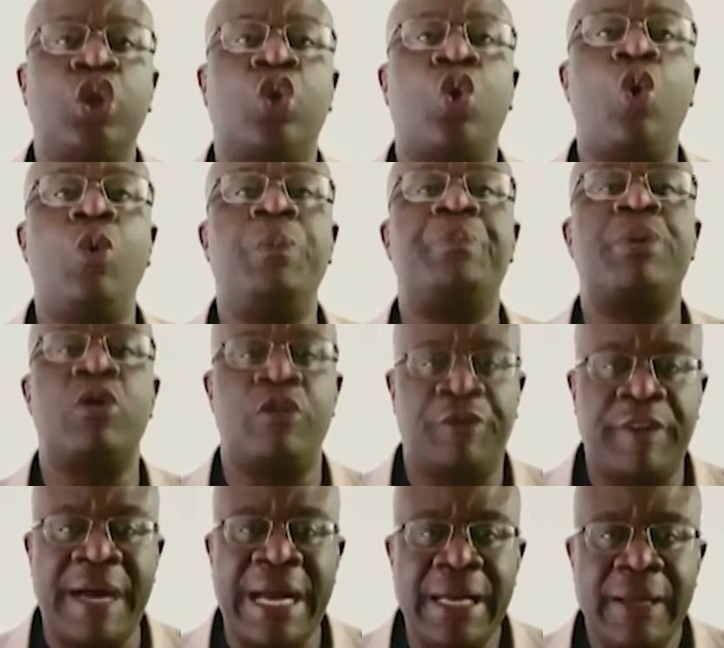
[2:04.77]

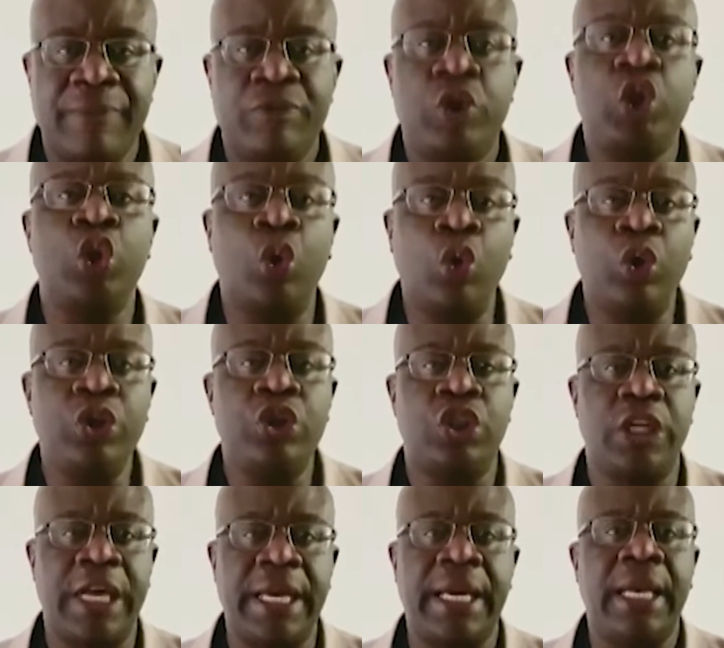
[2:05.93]
comprovar de
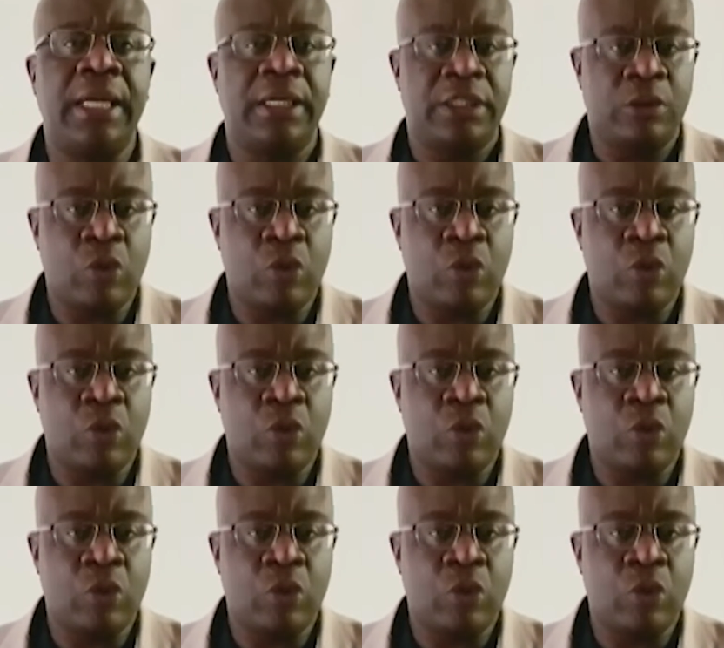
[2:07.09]
onde é